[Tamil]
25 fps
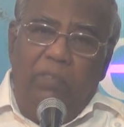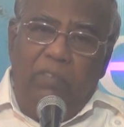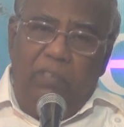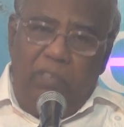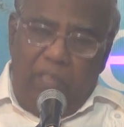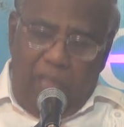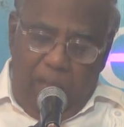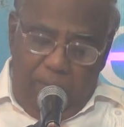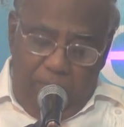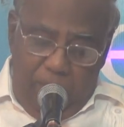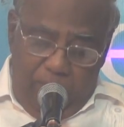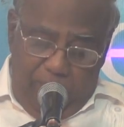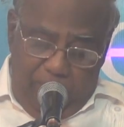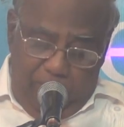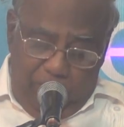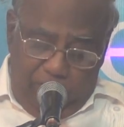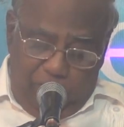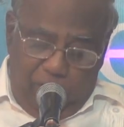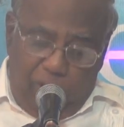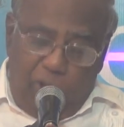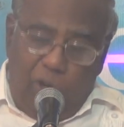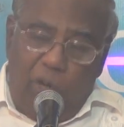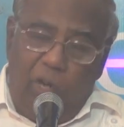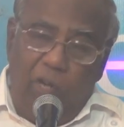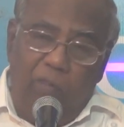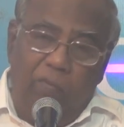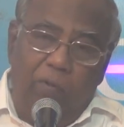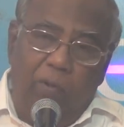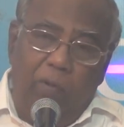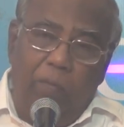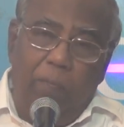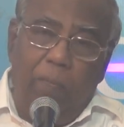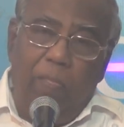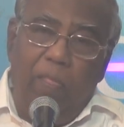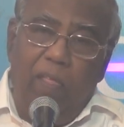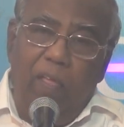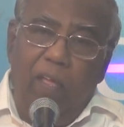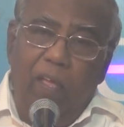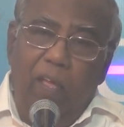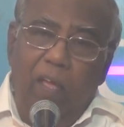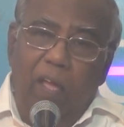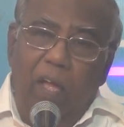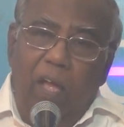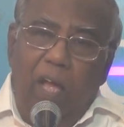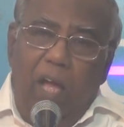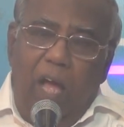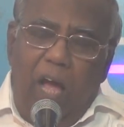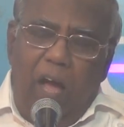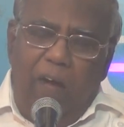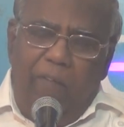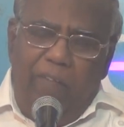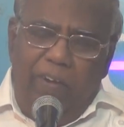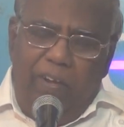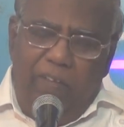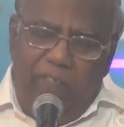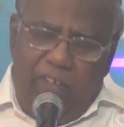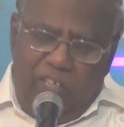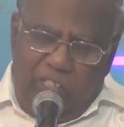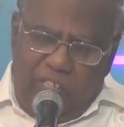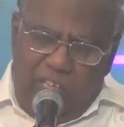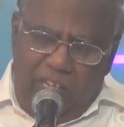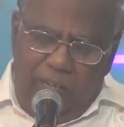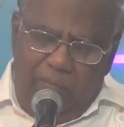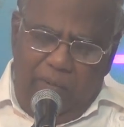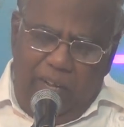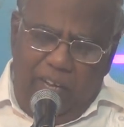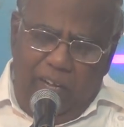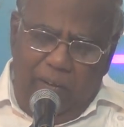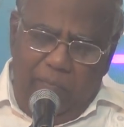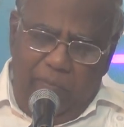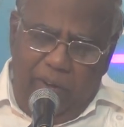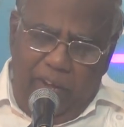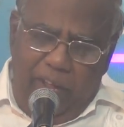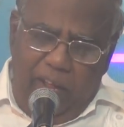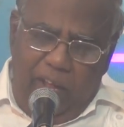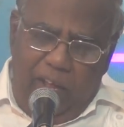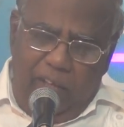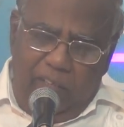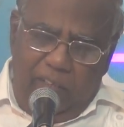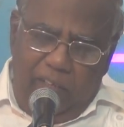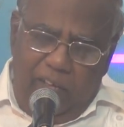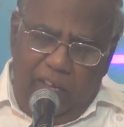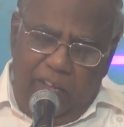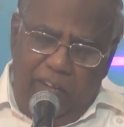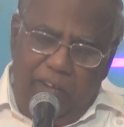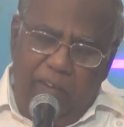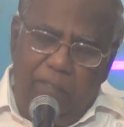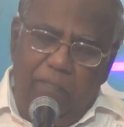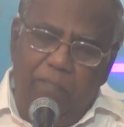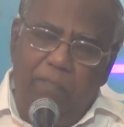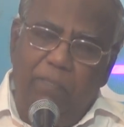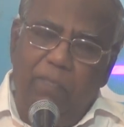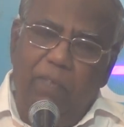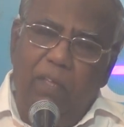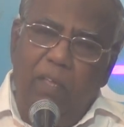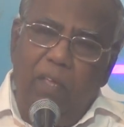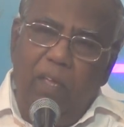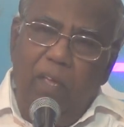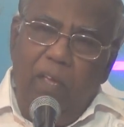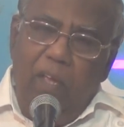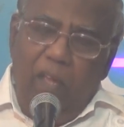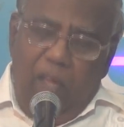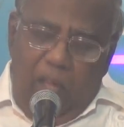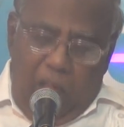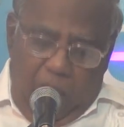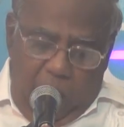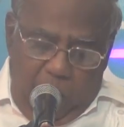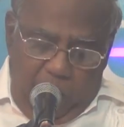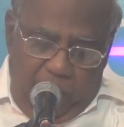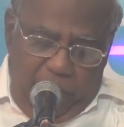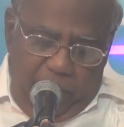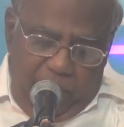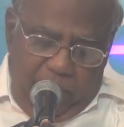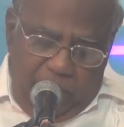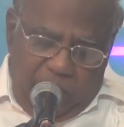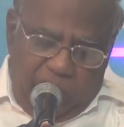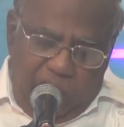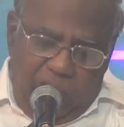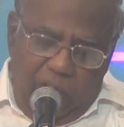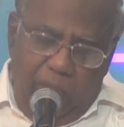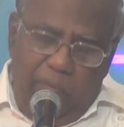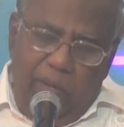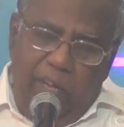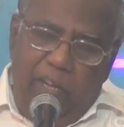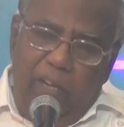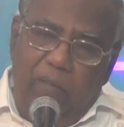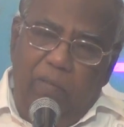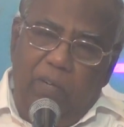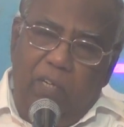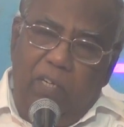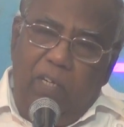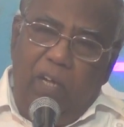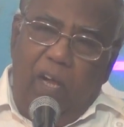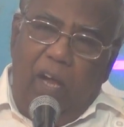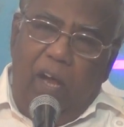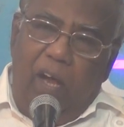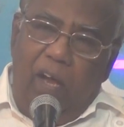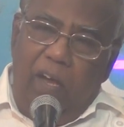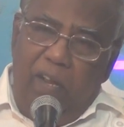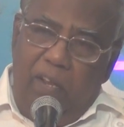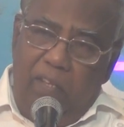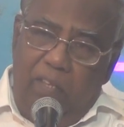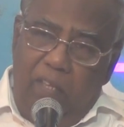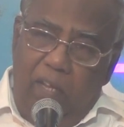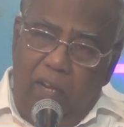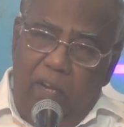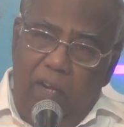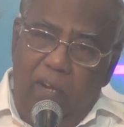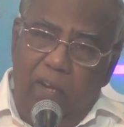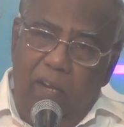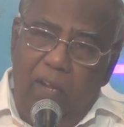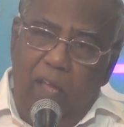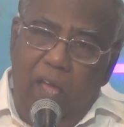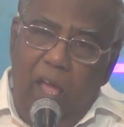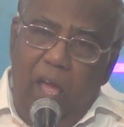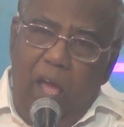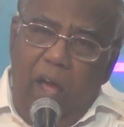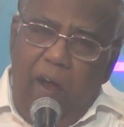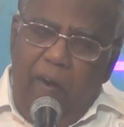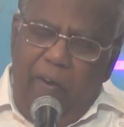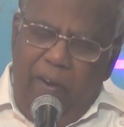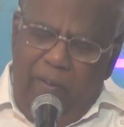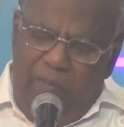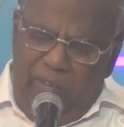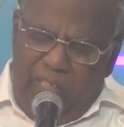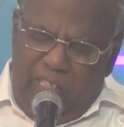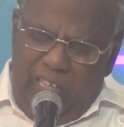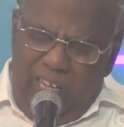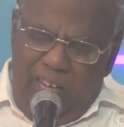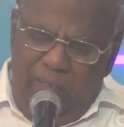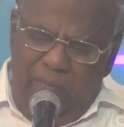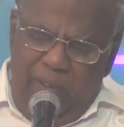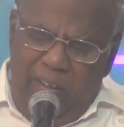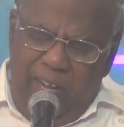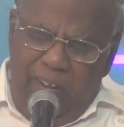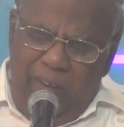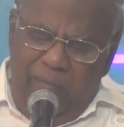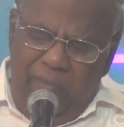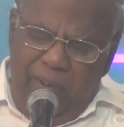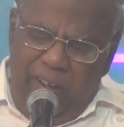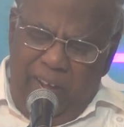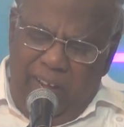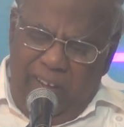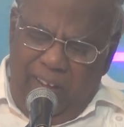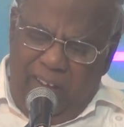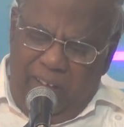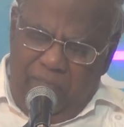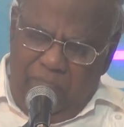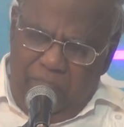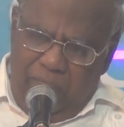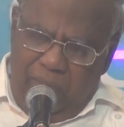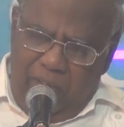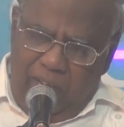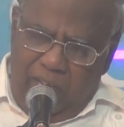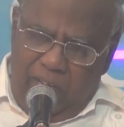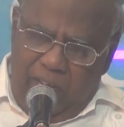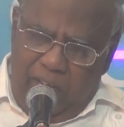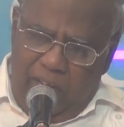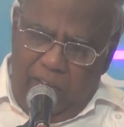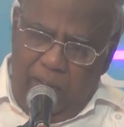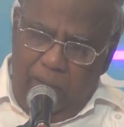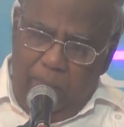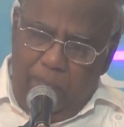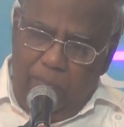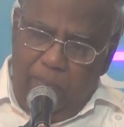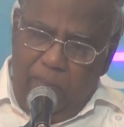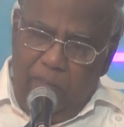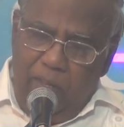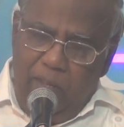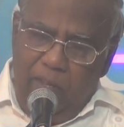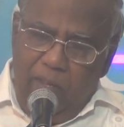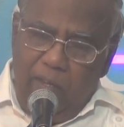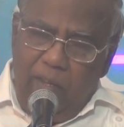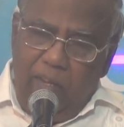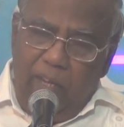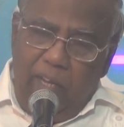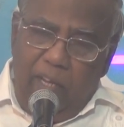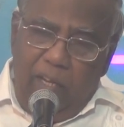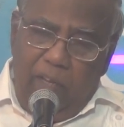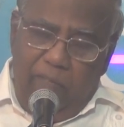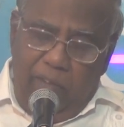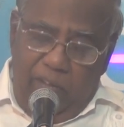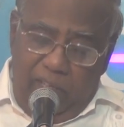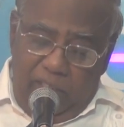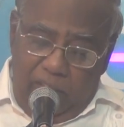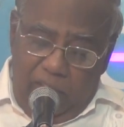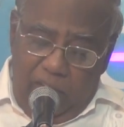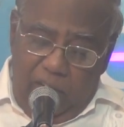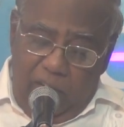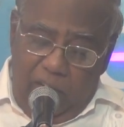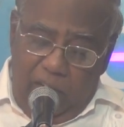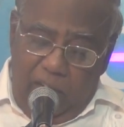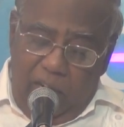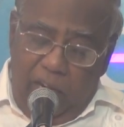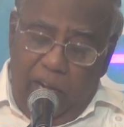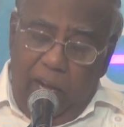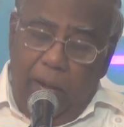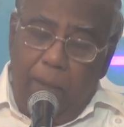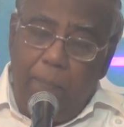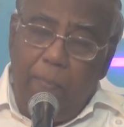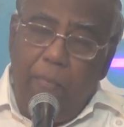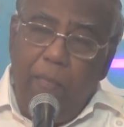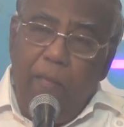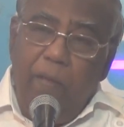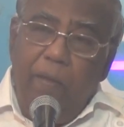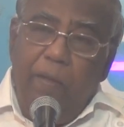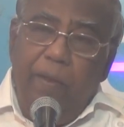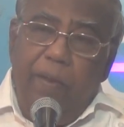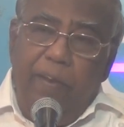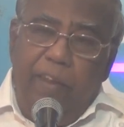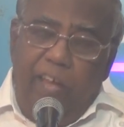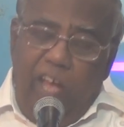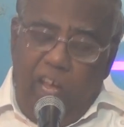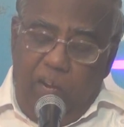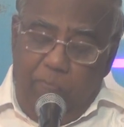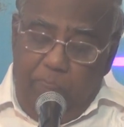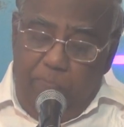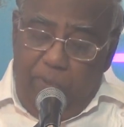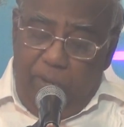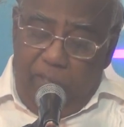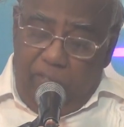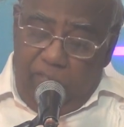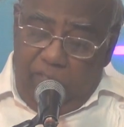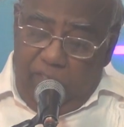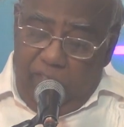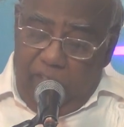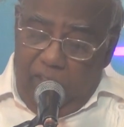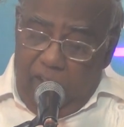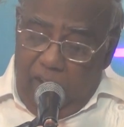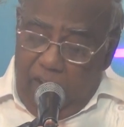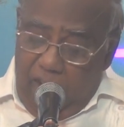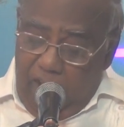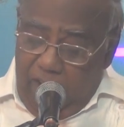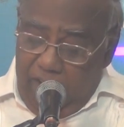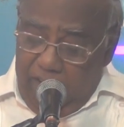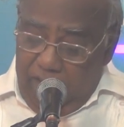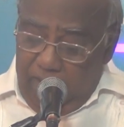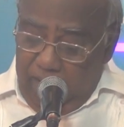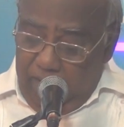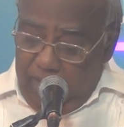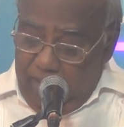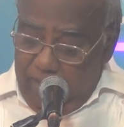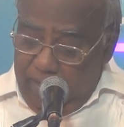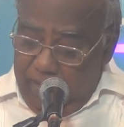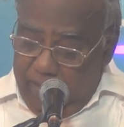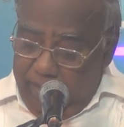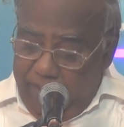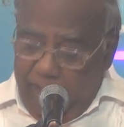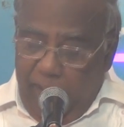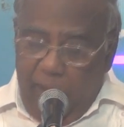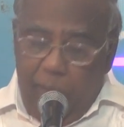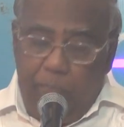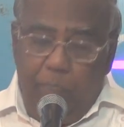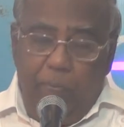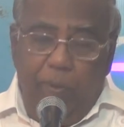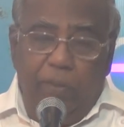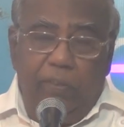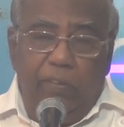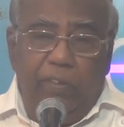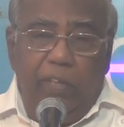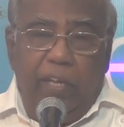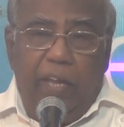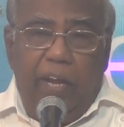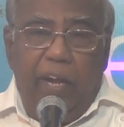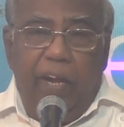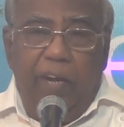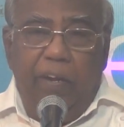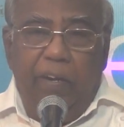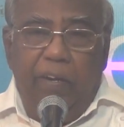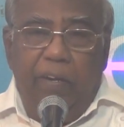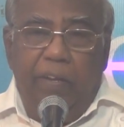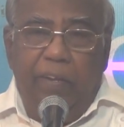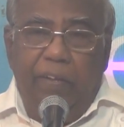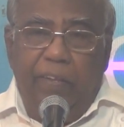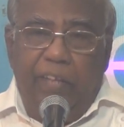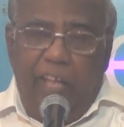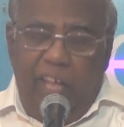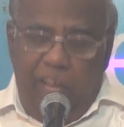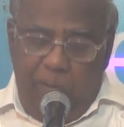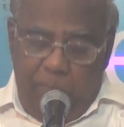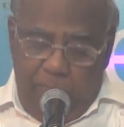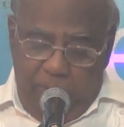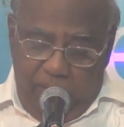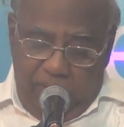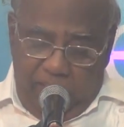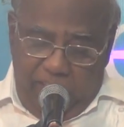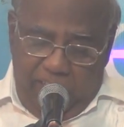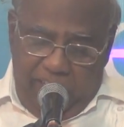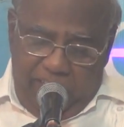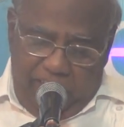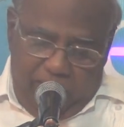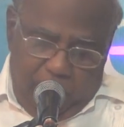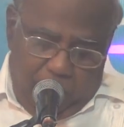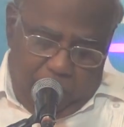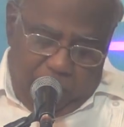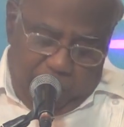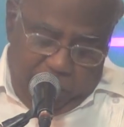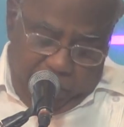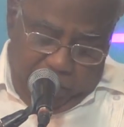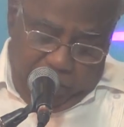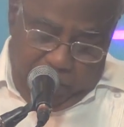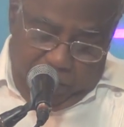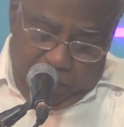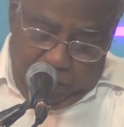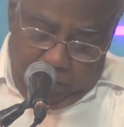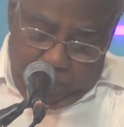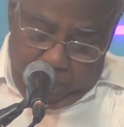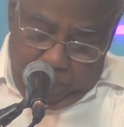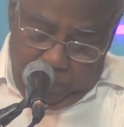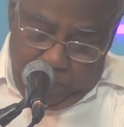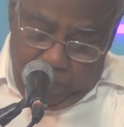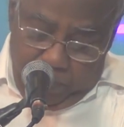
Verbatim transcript: ஞாபகப்படுத்தி கொள்ளுவோம் அவருடைய வசனமே நம்முடைய ஆதாரம் அவருடைய வசனமே நமக்கு ஆறுதல் அவருடைய வசனமே நம்முடைய நம்பிக்கை எனவே இந்த நாளிலே நாற்பத்தி ஆறு நாற்பத்தி ஏழு நாற்பத்தி எட்டாம் சங்கீதம்